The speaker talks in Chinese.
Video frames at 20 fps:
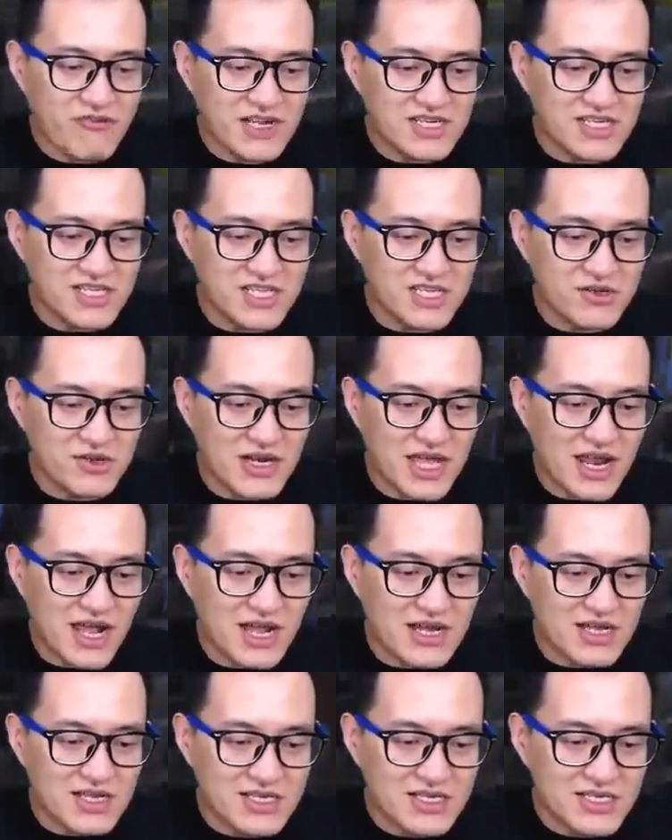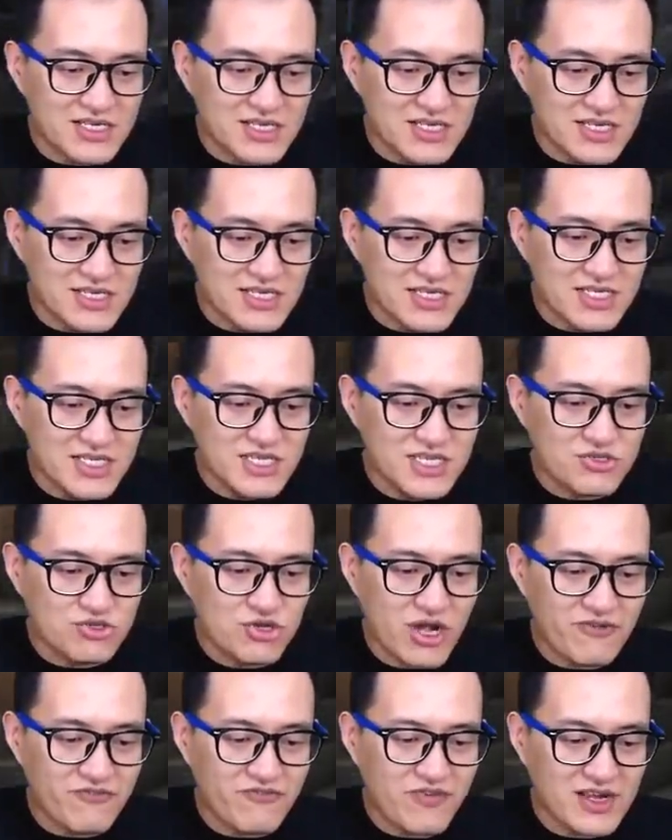射的又来了，一
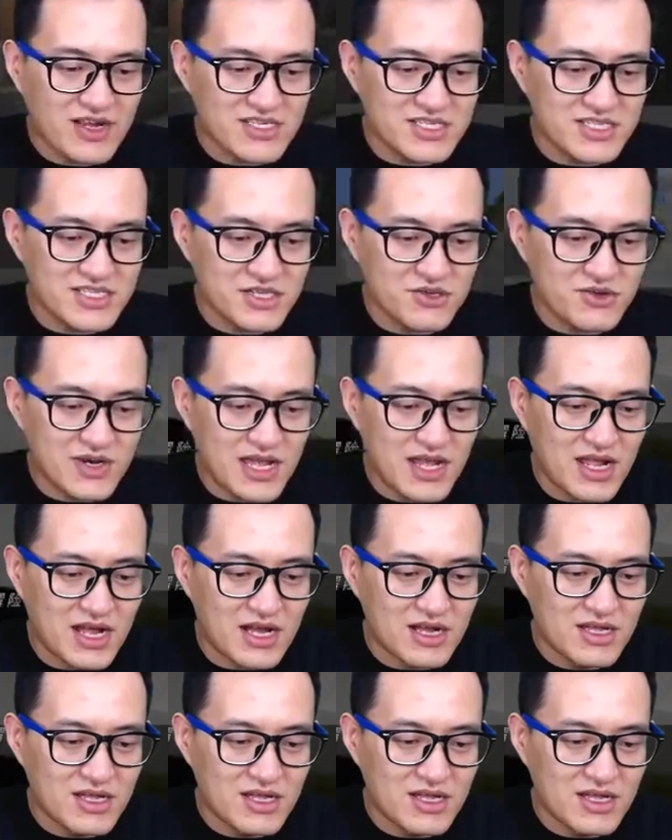串发射的又来了，